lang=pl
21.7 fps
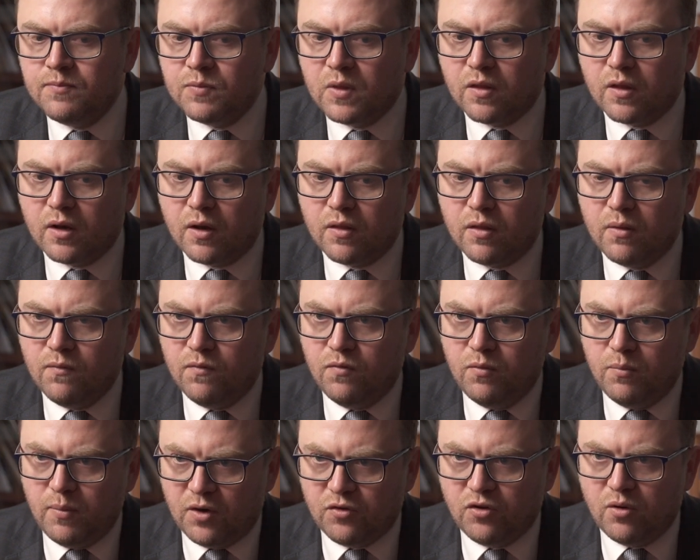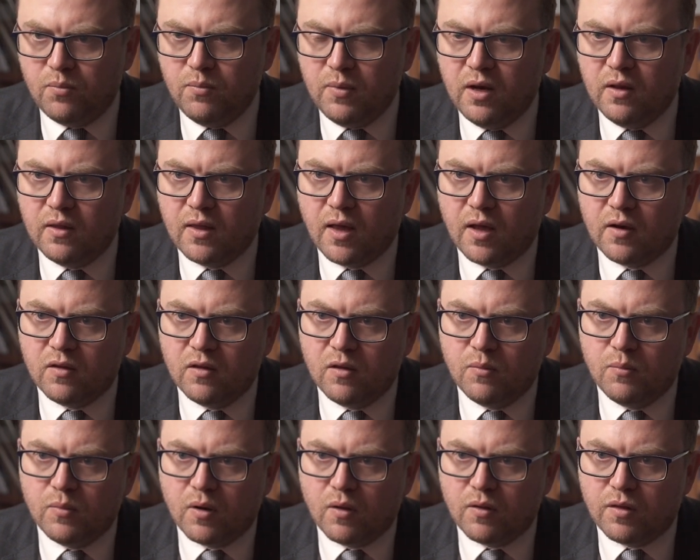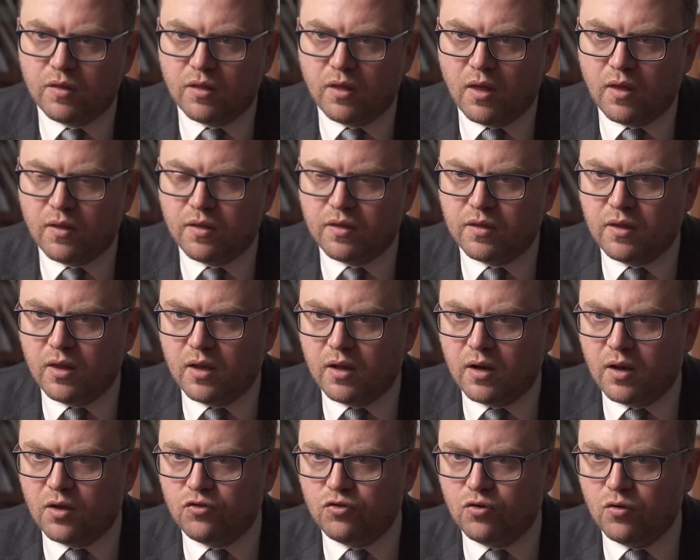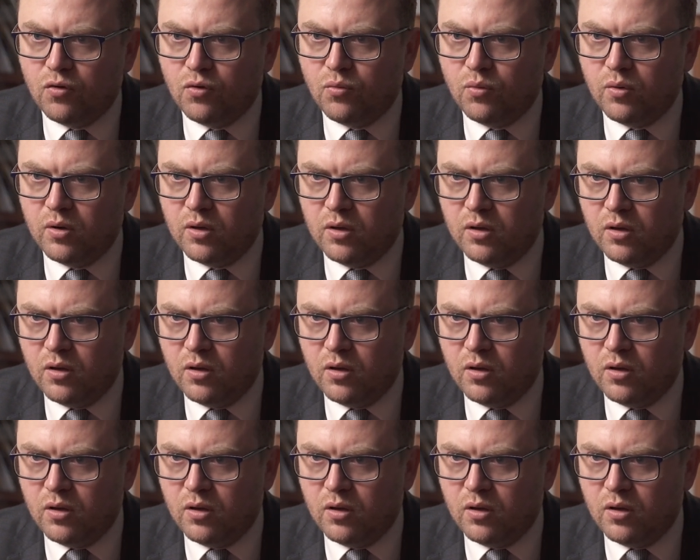Zarazem w wymiarze militarnym Rosja stara się